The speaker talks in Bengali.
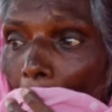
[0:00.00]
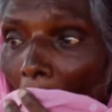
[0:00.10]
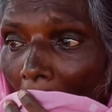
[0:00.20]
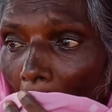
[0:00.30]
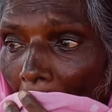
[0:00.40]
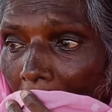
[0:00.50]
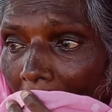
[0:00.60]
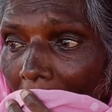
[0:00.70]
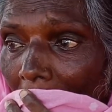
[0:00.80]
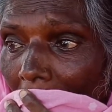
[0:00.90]
পলা
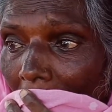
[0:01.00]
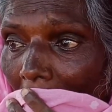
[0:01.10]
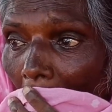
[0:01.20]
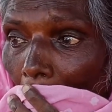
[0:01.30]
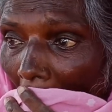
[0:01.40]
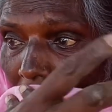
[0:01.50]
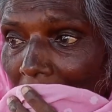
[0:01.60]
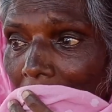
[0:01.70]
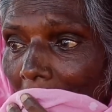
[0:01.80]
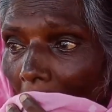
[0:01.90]
পানি
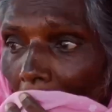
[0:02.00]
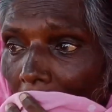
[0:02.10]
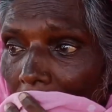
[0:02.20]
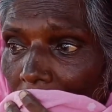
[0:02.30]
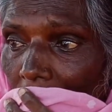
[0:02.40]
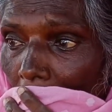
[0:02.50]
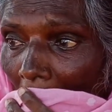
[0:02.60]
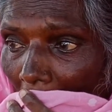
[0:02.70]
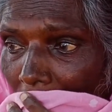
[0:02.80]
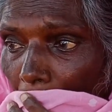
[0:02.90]
মাটি দিলাম
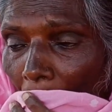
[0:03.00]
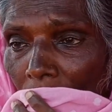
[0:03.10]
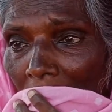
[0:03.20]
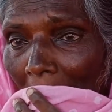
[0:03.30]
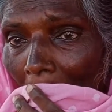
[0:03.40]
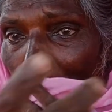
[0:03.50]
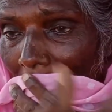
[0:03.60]
আজিমপুর দিলাম